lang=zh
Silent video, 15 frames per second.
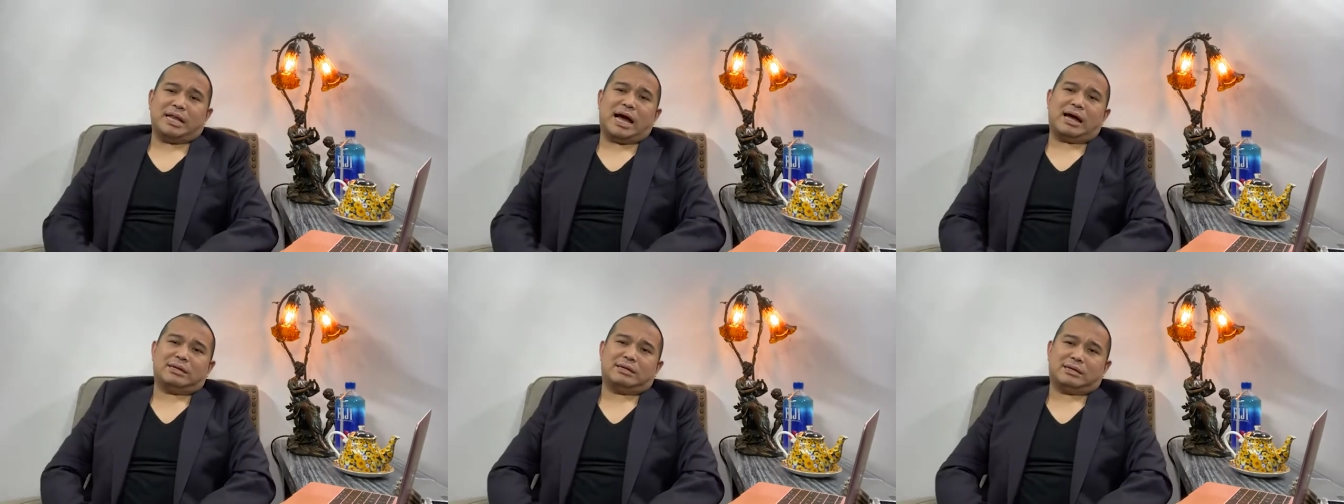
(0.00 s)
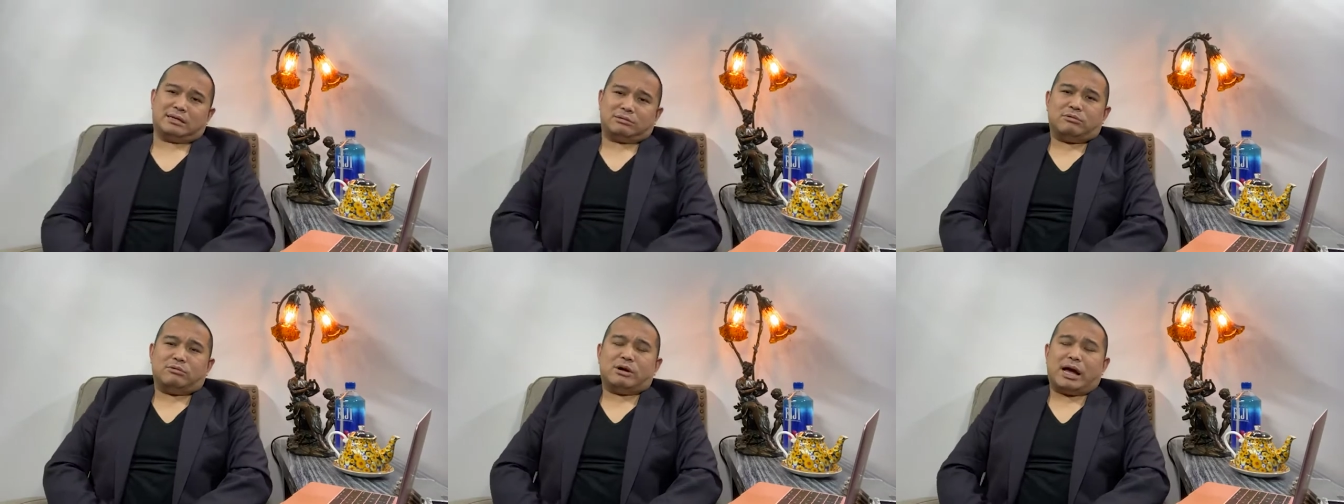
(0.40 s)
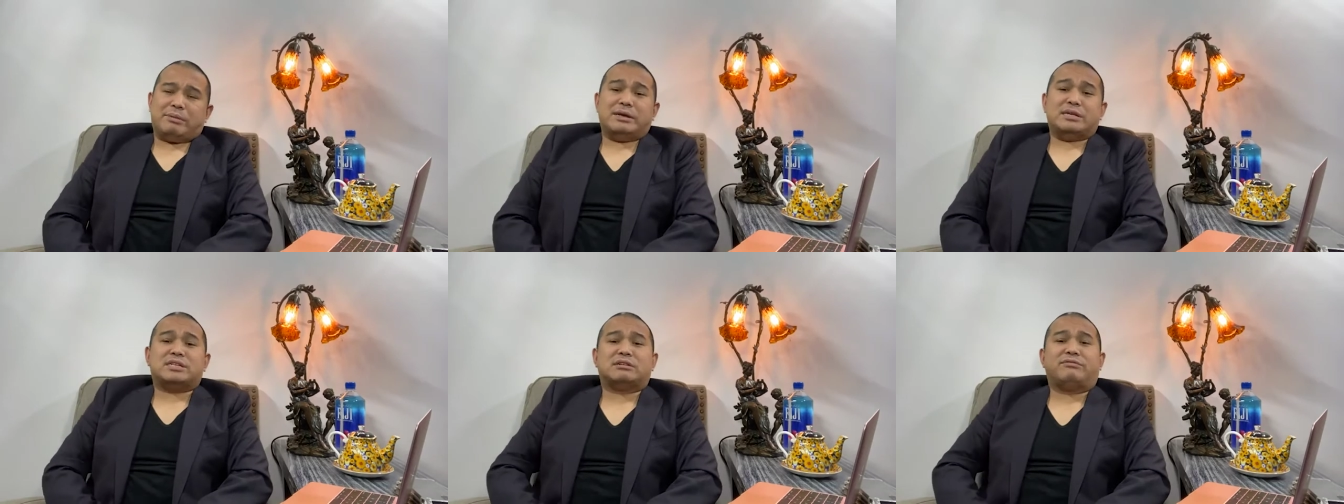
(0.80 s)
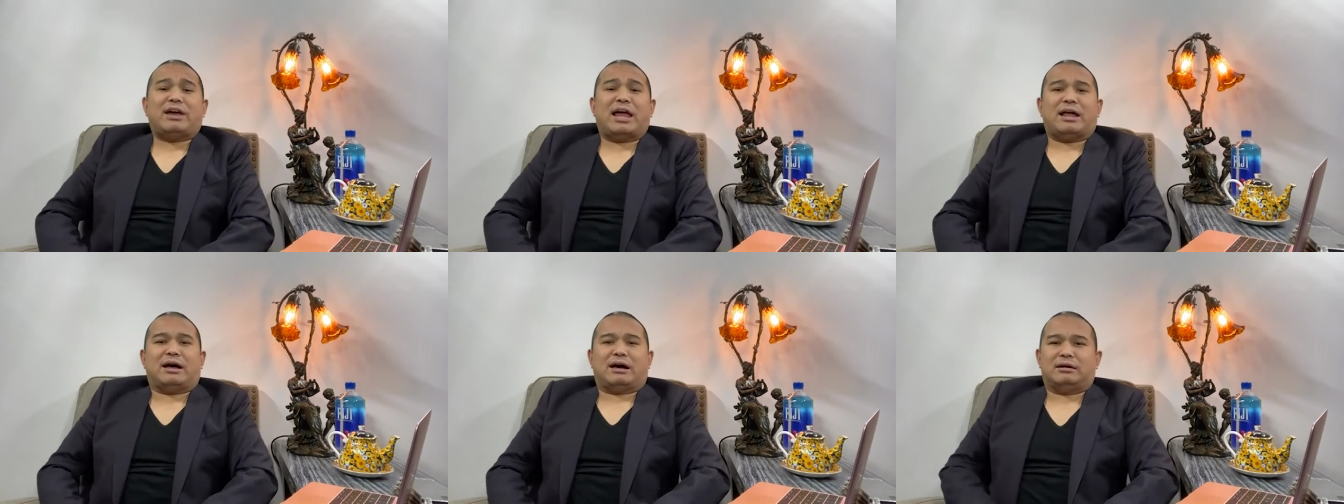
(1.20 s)
了？”她说：“我还没吃
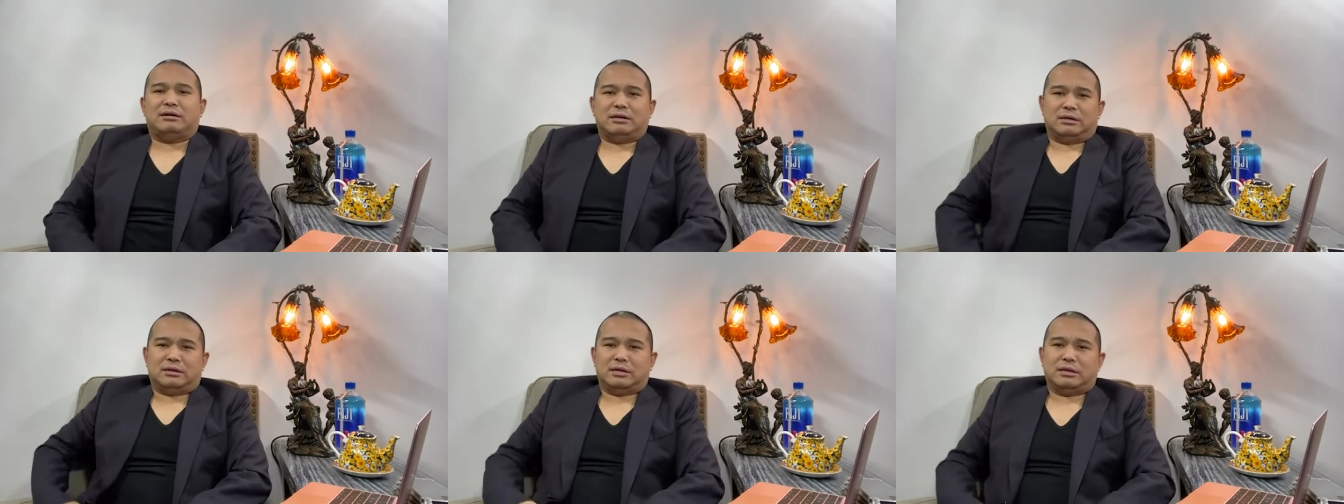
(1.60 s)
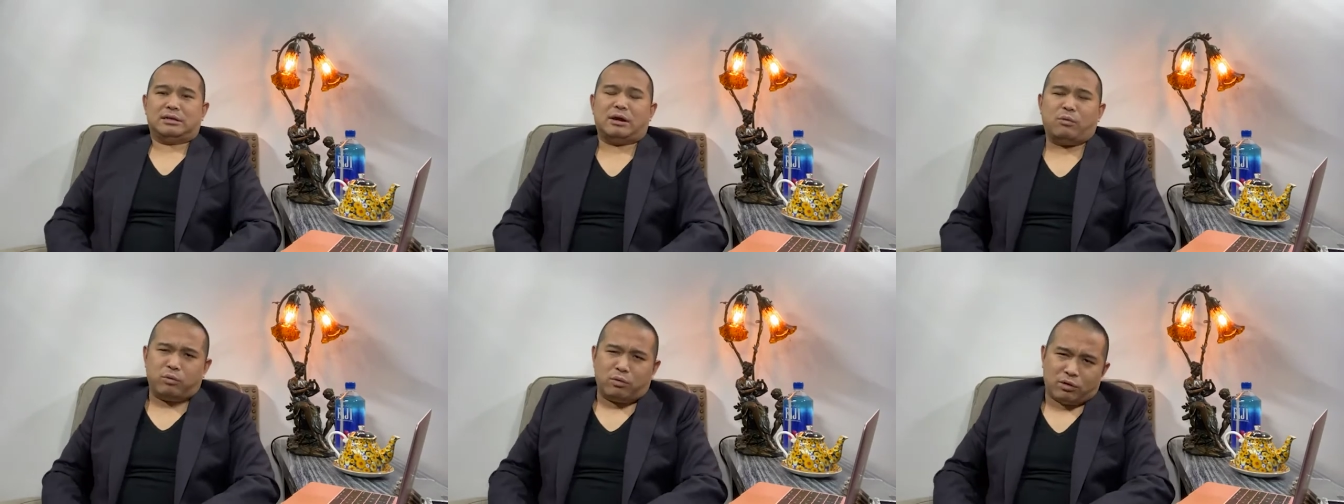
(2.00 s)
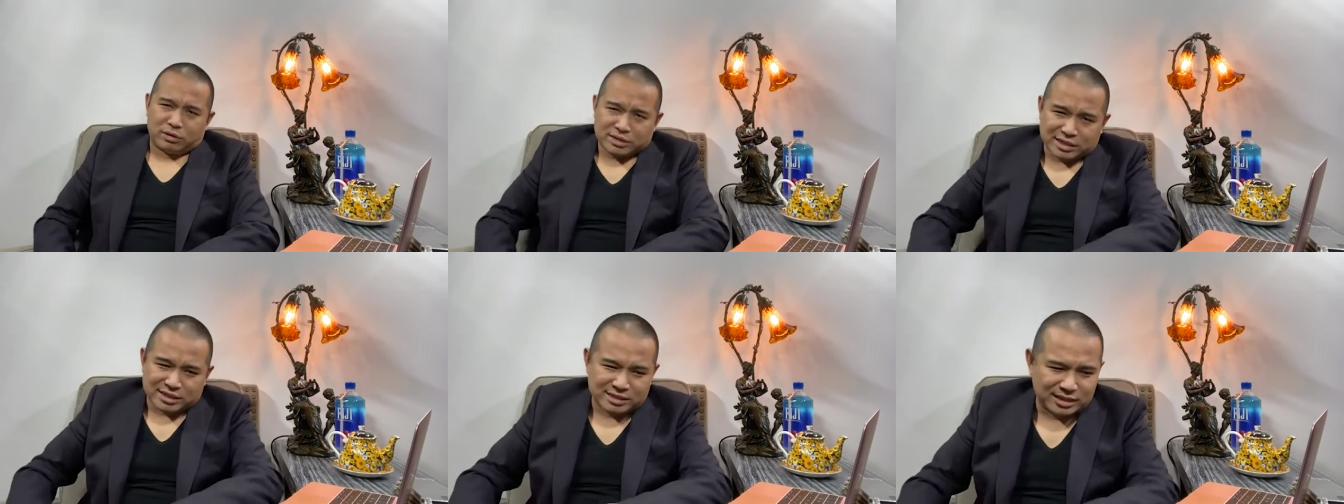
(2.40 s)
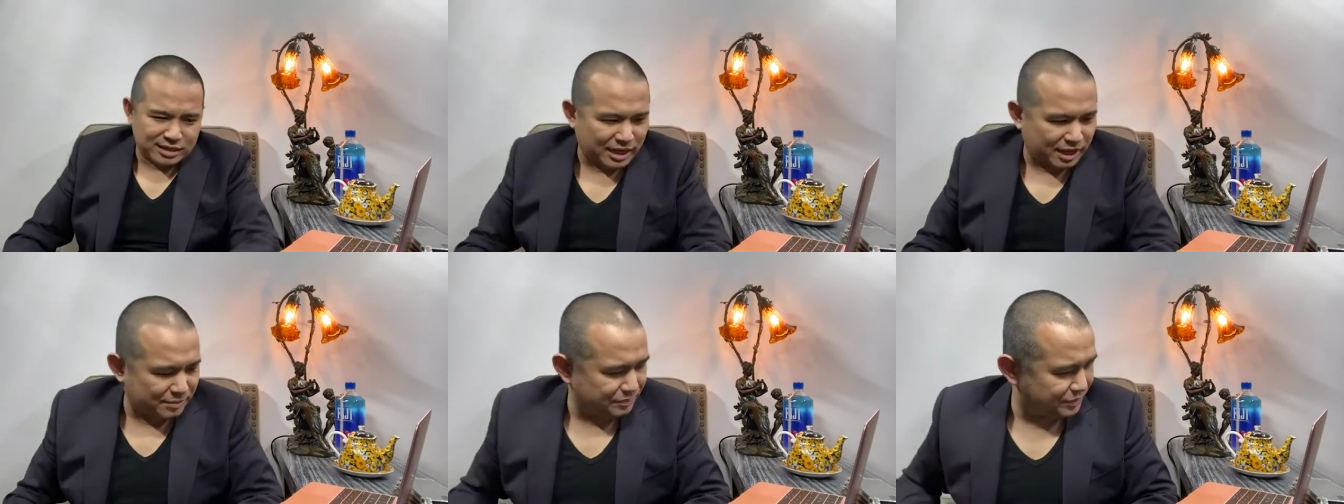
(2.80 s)
饭啊。”那我这个人
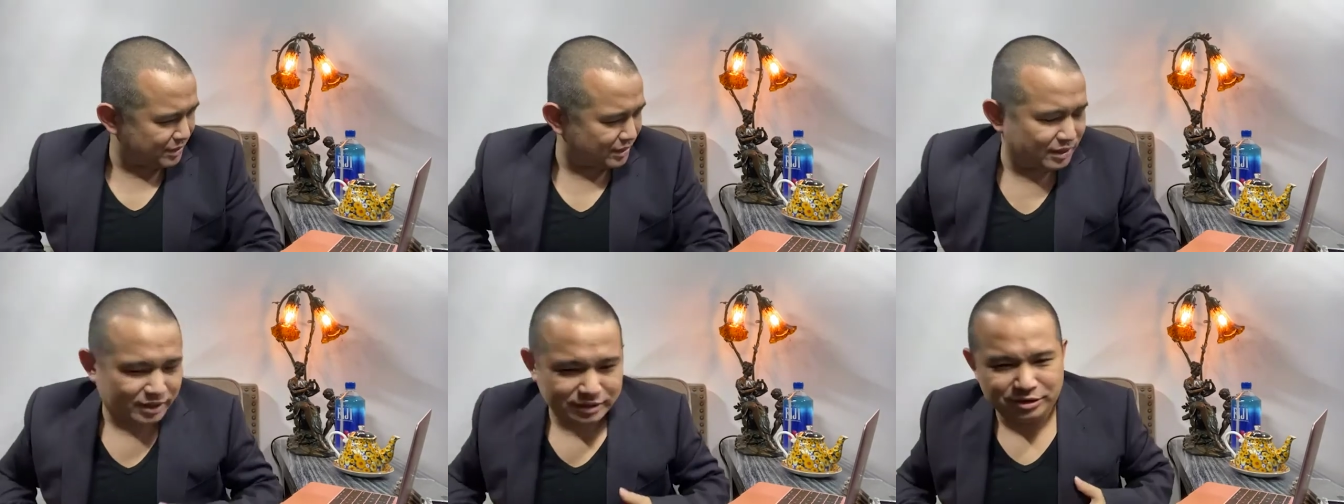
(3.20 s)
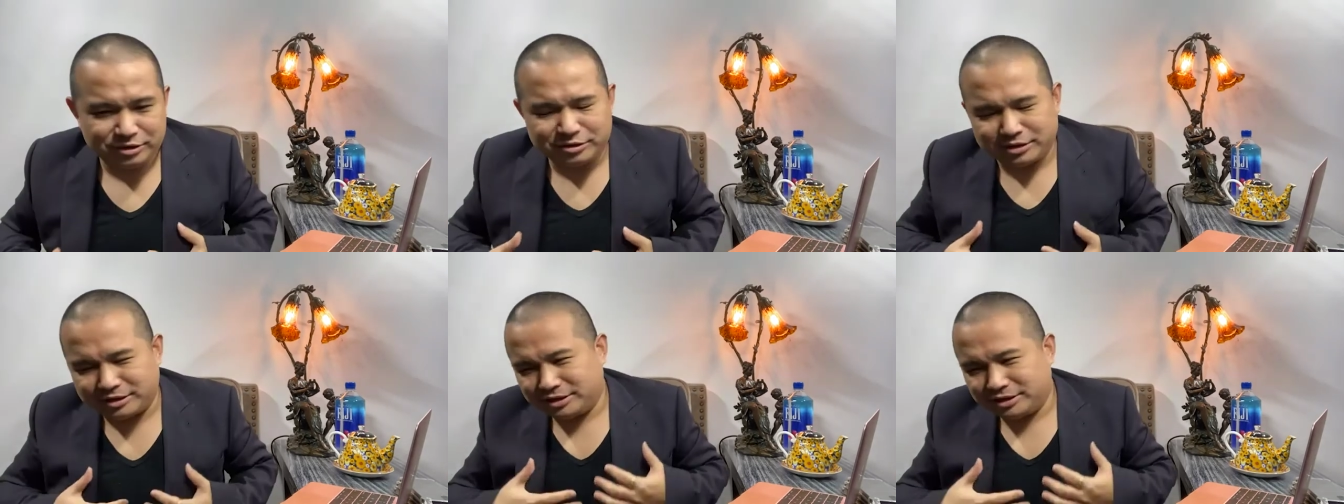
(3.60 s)
呢，啊，就